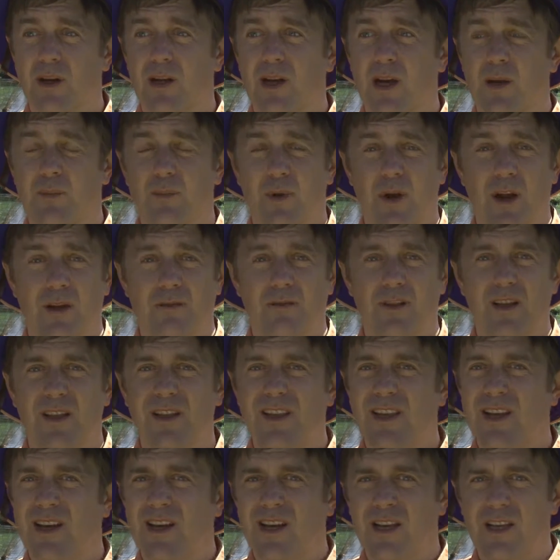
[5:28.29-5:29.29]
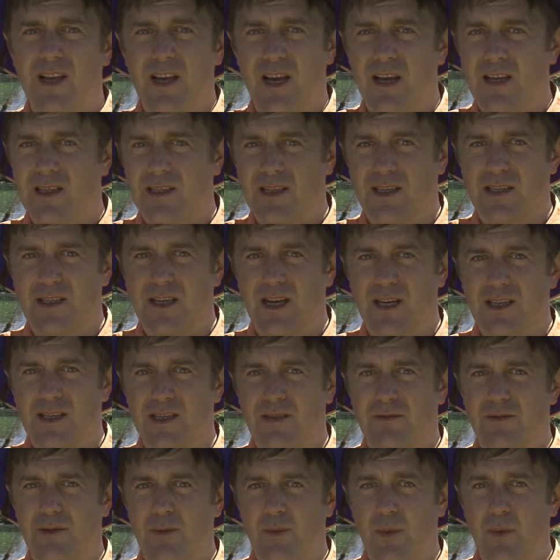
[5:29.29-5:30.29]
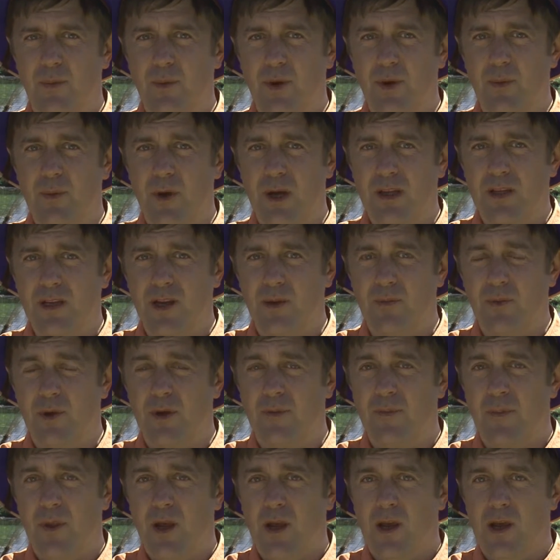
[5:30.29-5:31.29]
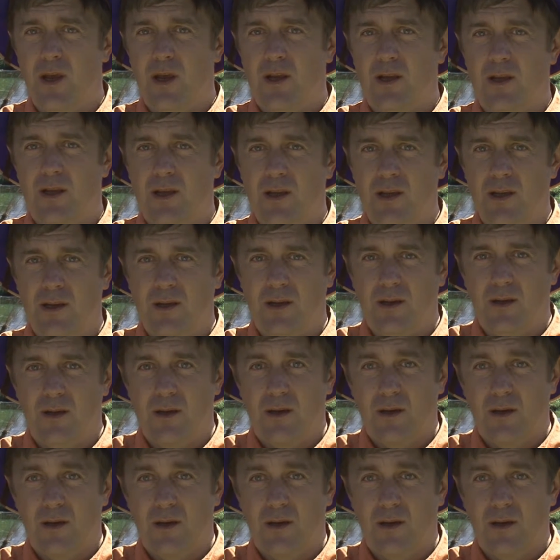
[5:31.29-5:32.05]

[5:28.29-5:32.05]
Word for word: как правило, не гоняется за активными приманками. И